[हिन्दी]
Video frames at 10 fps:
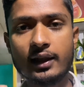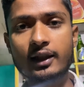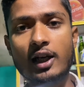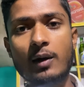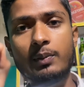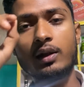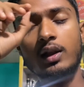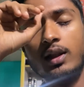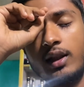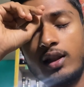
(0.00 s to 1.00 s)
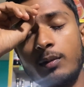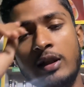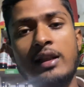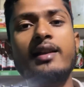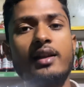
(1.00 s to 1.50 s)
करके आप एकदम
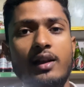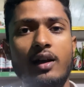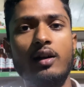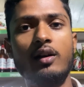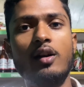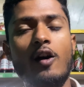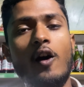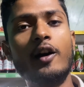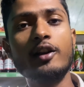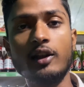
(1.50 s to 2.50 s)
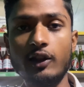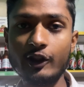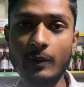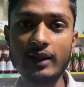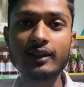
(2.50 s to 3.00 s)
हिल जाइएगा और
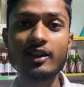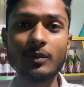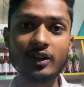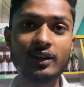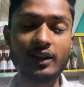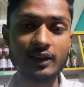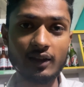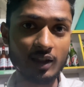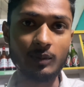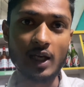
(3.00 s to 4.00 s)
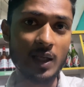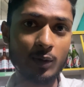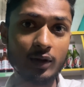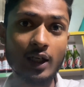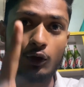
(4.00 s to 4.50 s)
इस बात का समर्थन कीजिए कि बिहार
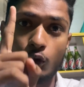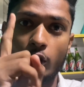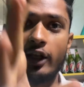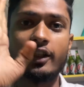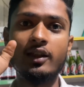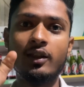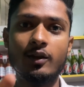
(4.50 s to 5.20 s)
में भी दारू खुलना चाहिए